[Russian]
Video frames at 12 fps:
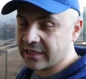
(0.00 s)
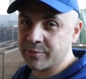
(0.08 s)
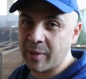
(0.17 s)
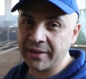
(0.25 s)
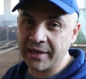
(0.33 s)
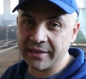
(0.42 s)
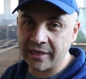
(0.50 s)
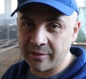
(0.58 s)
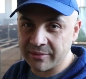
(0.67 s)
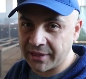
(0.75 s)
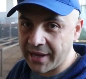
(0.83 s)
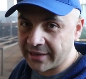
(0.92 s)
с
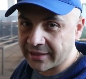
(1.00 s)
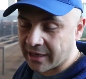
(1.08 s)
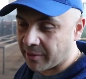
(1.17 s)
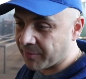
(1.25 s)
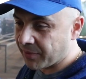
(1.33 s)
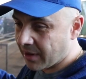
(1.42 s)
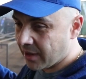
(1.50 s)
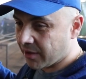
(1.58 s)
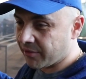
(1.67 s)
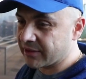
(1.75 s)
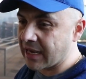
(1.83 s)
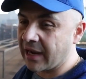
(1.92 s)
исполнительным директором
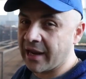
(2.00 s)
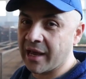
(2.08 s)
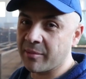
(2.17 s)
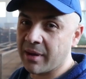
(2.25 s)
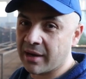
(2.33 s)
Виталием